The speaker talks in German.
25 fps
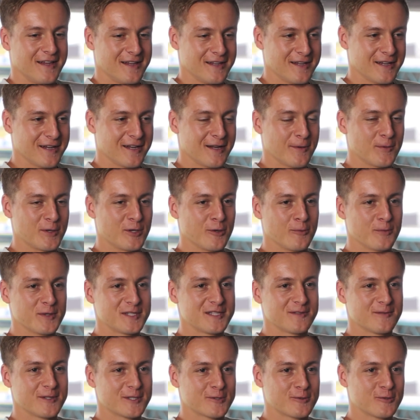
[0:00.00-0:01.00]
Ja, da habe ich noch ein
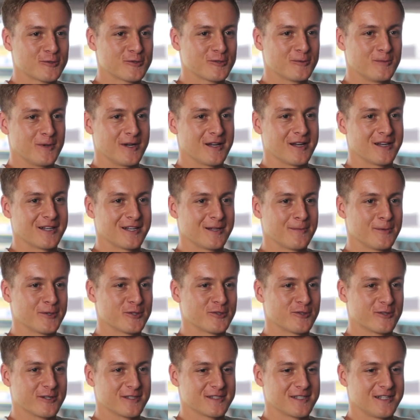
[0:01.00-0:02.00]
bisschen was gut zu machen, hat er mir
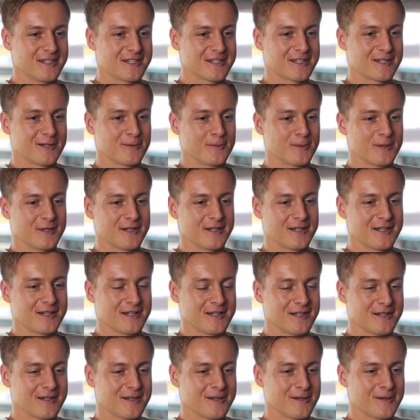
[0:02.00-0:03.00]
schon gesagt,
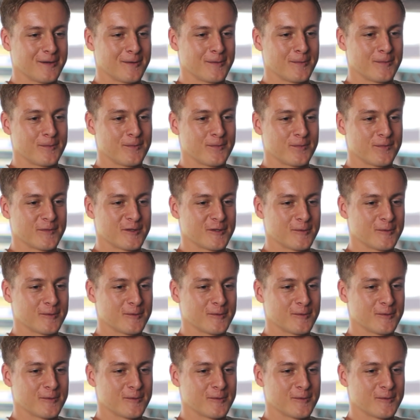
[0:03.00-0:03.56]
aber ähm,